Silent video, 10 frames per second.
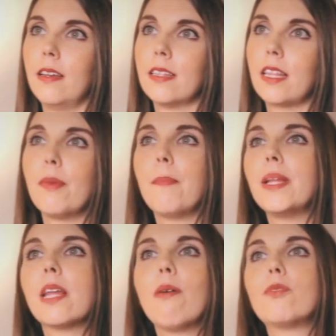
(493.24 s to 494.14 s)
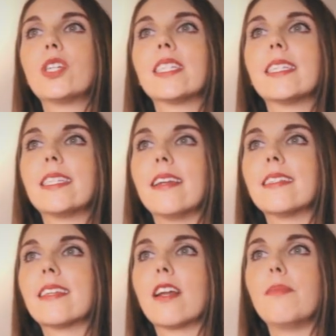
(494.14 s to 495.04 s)
También pintaba muchas escenas
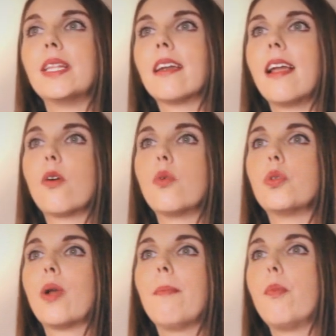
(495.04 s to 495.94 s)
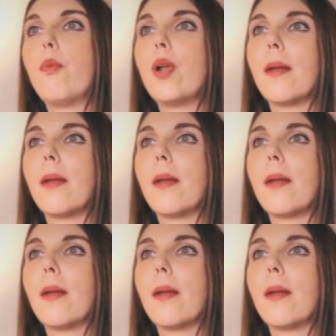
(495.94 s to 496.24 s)
que remiten a la cultura popular